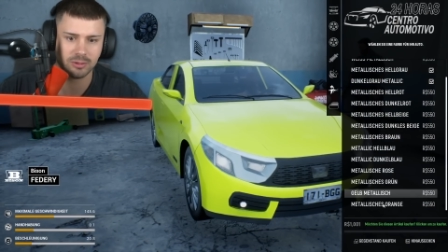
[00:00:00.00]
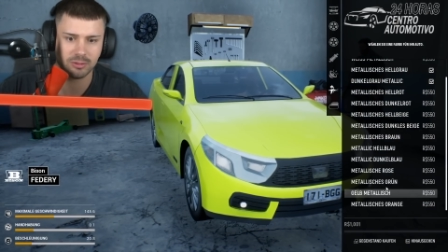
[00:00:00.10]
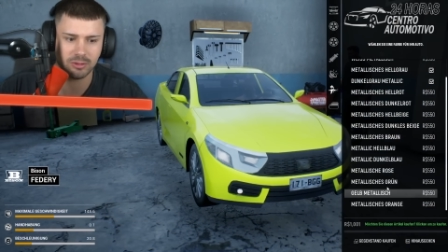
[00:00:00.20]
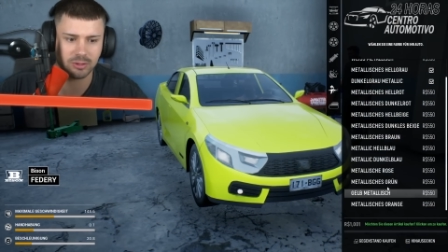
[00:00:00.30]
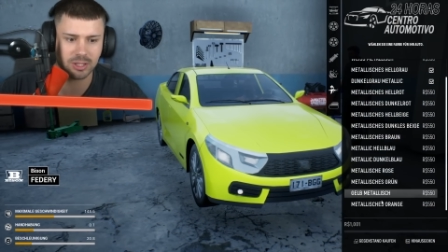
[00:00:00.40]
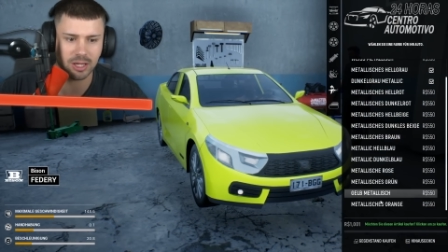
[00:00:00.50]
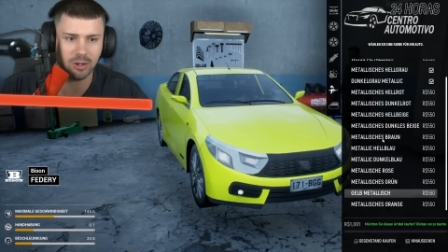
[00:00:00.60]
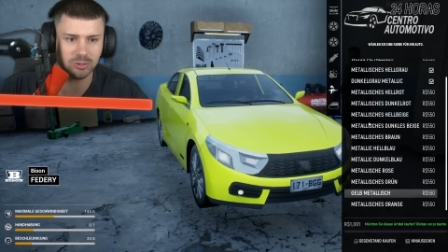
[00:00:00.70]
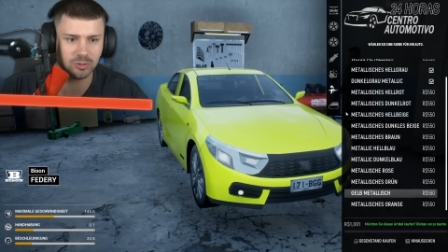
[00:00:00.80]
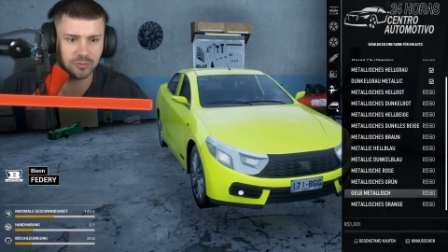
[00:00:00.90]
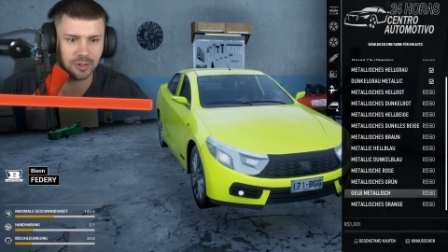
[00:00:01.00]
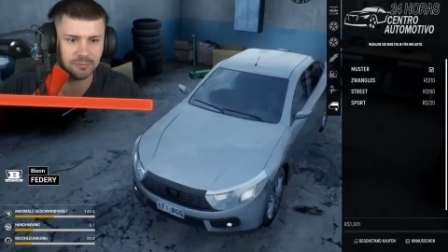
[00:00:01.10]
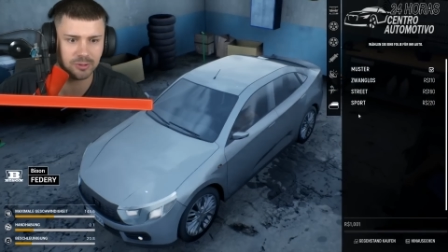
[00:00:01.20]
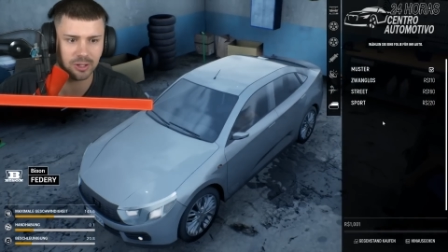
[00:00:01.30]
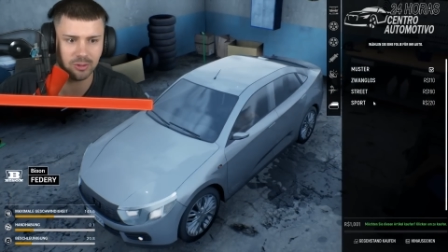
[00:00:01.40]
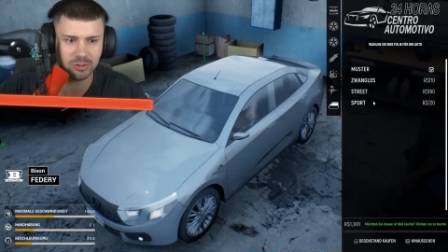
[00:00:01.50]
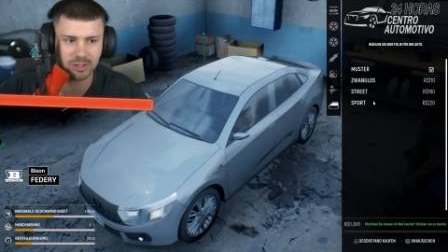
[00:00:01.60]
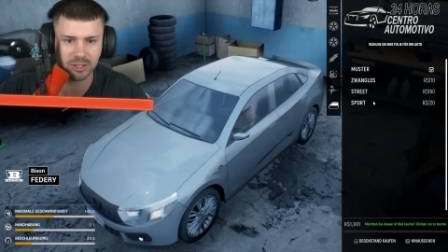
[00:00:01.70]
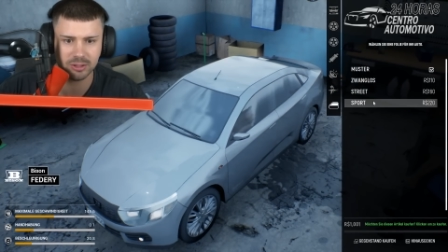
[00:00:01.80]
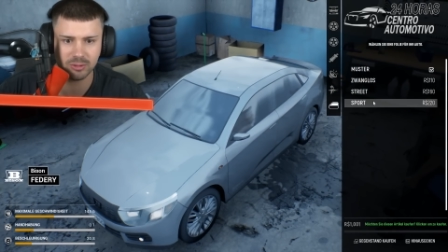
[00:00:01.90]
Okay, Autofahren würde auch
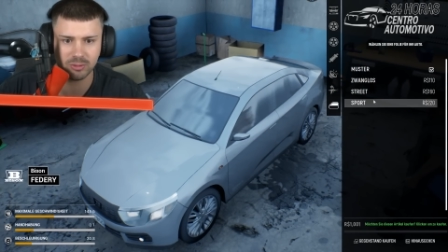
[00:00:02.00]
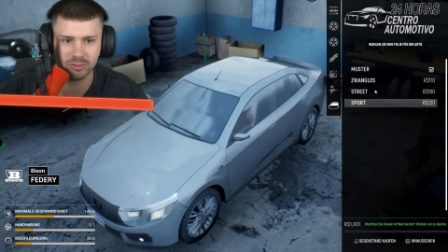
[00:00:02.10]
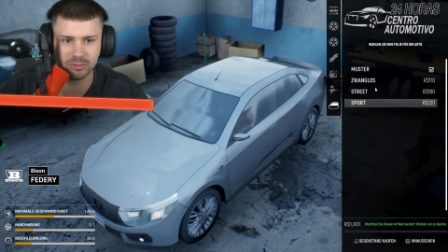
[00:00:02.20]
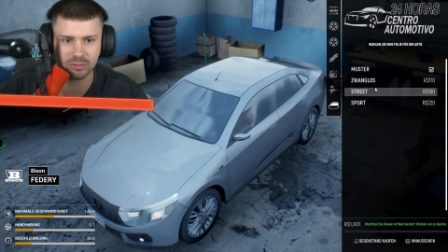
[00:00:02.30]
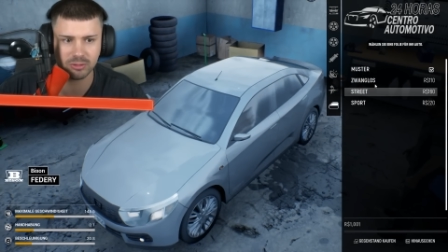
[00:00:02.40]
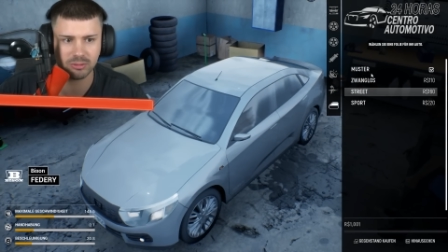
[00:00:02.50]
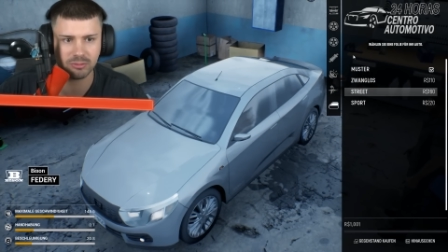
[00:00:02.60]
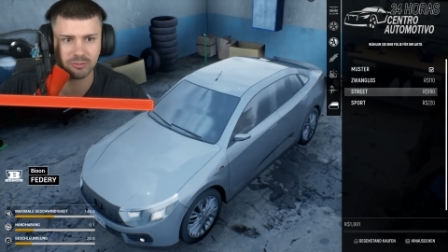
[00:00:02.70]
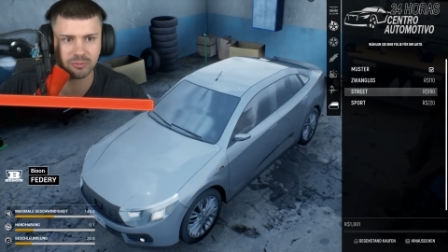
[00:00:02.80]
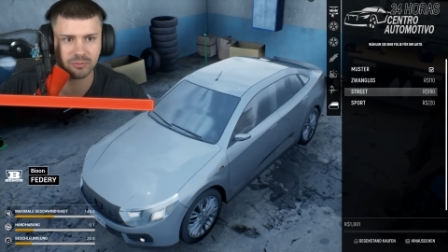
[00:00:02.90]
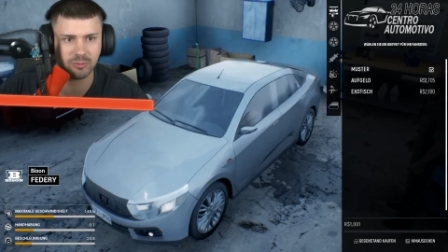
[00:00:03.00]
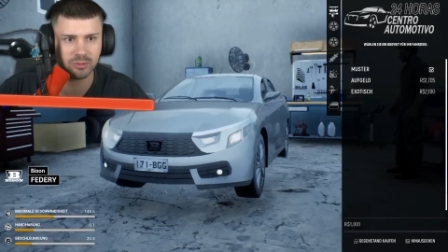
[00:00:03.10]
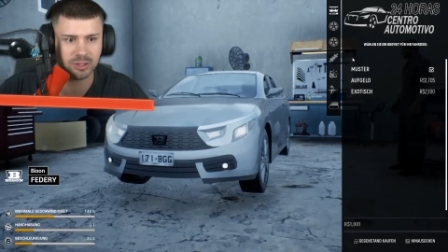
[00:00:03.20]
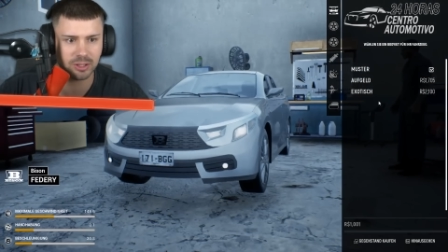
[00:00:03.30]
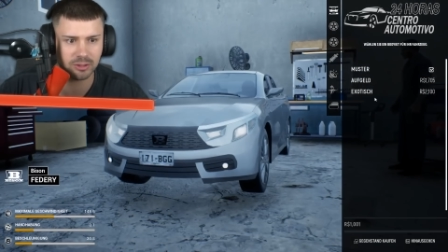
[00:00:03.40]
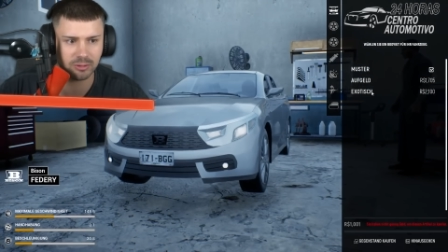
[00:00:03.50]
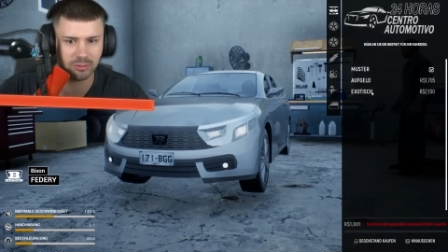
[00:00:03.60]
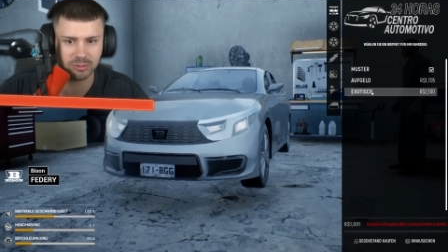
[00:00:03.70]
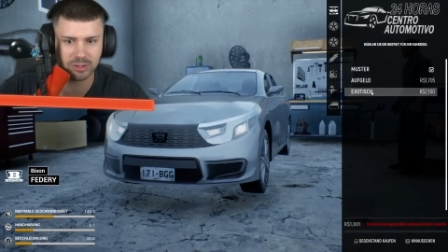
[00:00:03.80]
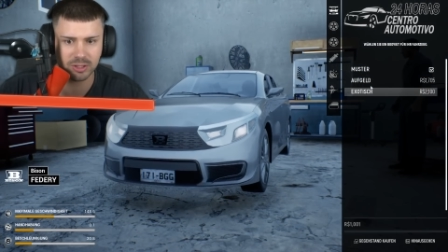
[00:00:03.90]
gehen und folieren.
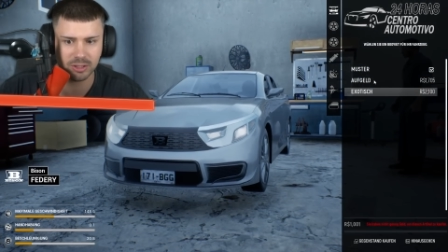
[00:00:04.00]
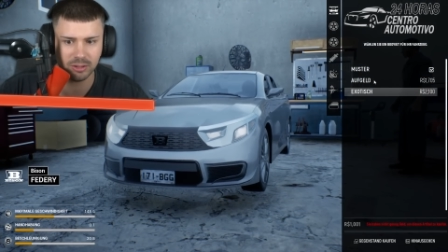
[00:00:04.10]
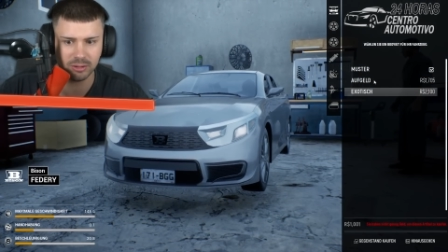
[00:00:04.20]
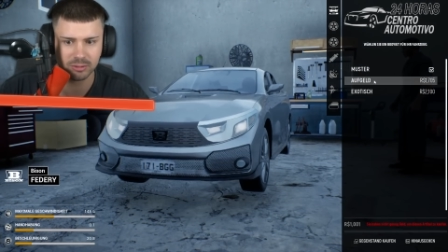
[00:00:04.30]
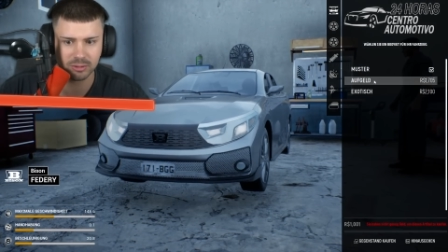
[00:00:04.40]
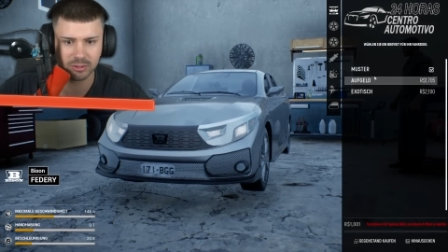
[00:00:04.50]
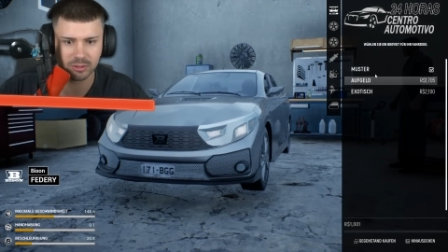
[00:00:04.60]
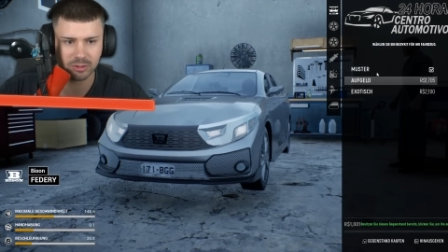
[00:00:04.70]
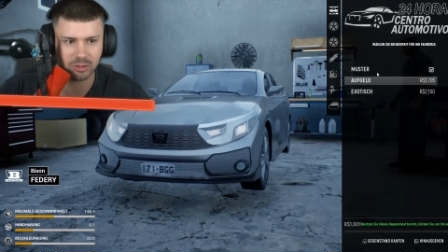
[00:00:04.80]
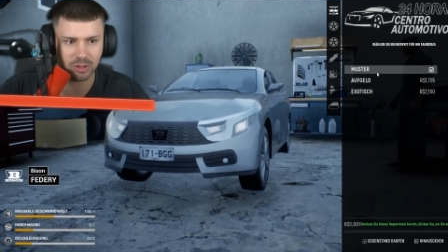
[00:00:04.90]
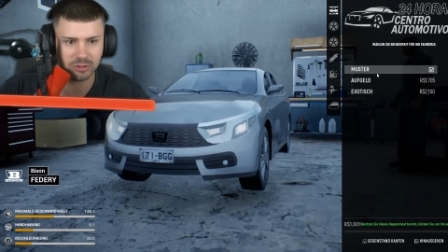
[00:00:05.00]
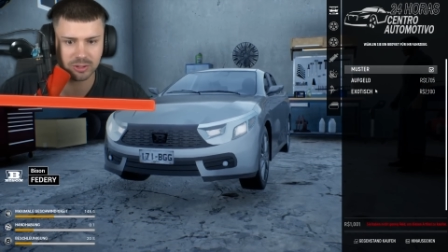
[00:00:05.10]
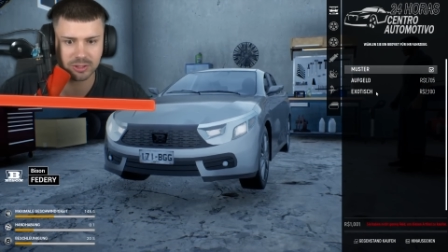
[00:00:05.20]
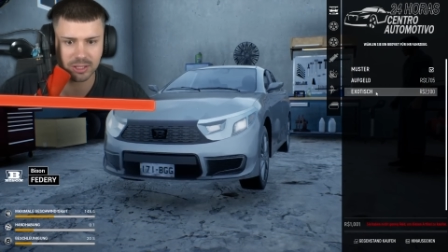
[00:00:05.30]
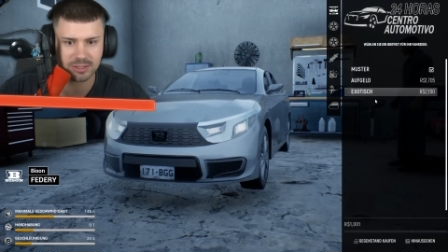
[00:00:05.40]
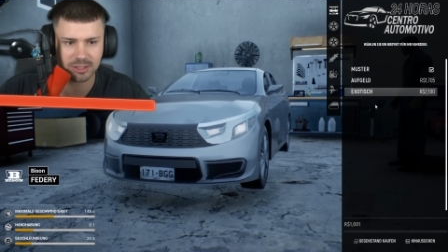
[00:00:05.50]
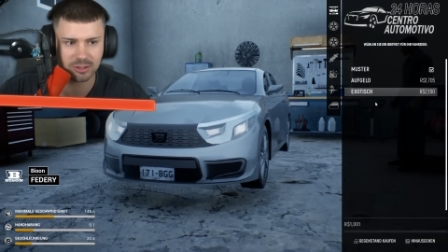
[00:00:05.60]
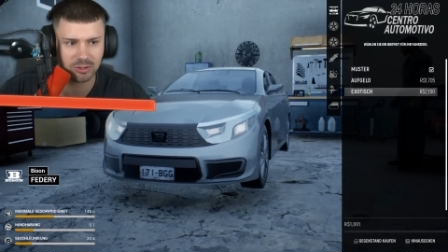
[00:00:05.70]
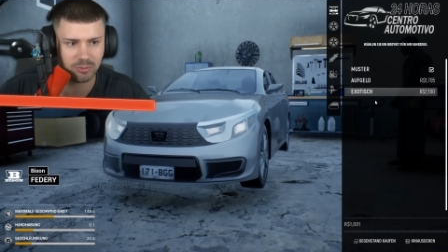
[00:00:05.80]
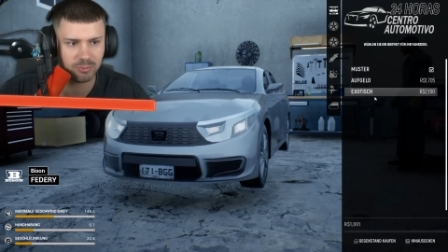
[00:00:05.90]
Und hier könnte ich tatsächlich
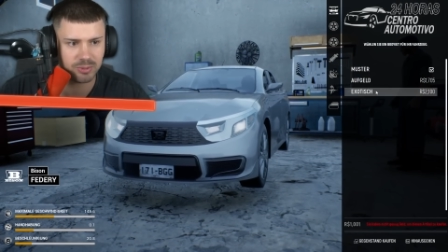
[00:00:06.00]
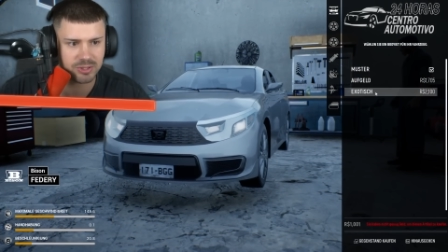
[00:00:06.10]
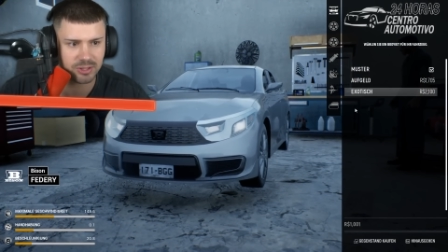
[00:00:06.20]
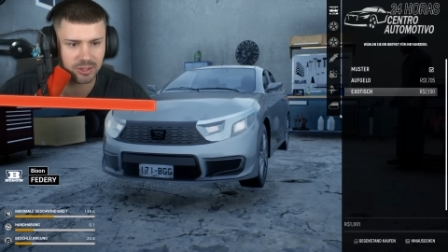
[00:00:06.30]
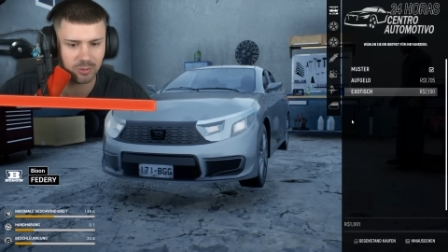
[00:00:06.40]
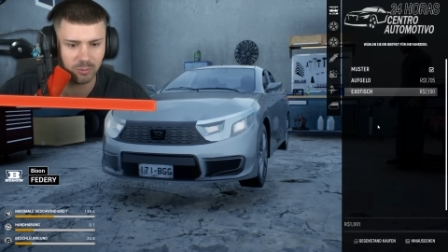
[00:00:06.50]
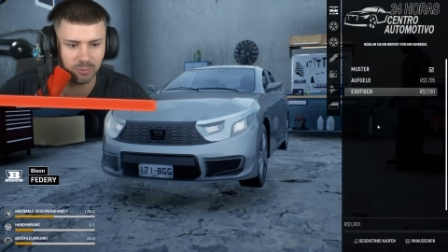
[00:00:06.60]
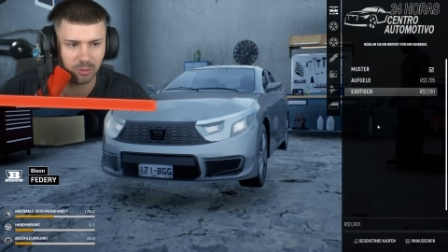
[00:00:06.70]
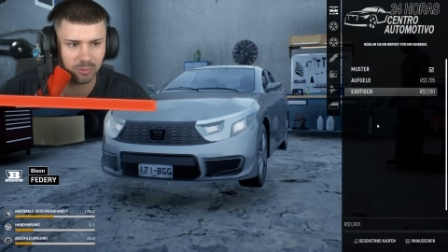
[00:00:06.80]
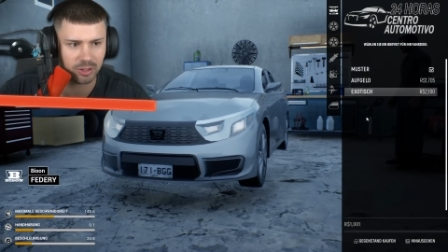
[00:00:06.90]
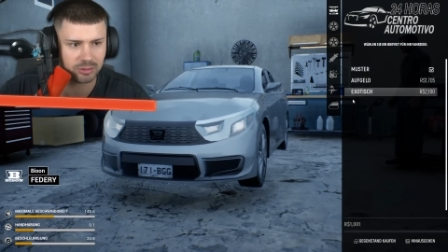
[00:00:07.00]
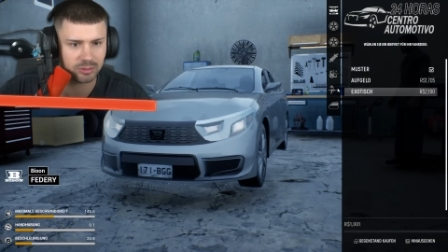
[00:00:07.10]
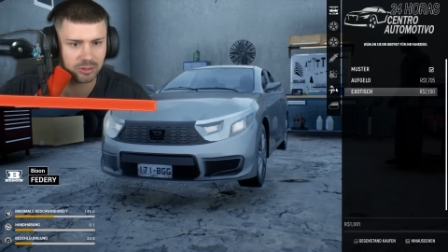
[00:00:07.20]
noch ein bisschen den Umbau machen.